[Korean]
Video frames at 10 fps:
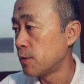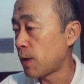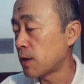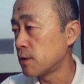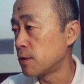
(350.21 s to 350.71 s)

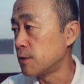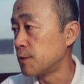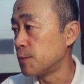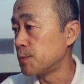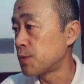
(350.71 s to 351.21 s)

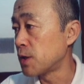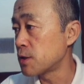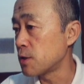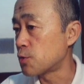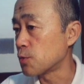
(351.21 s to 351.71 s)
방금
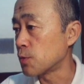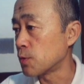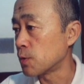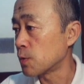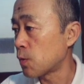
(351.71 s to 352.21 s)
편지를
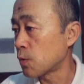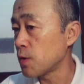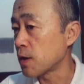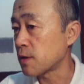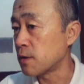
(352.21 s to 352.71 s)
준
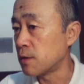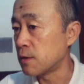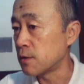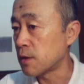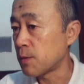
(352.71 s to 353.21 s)

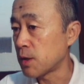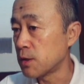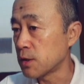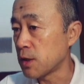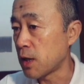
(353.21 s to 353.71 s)
고등학생은 아마
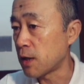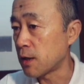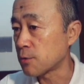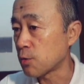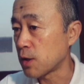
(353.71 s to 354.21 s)

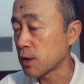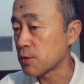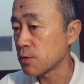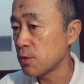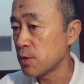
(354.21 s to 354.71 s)
여기에
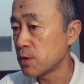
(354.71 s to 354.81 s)
속하겠죠?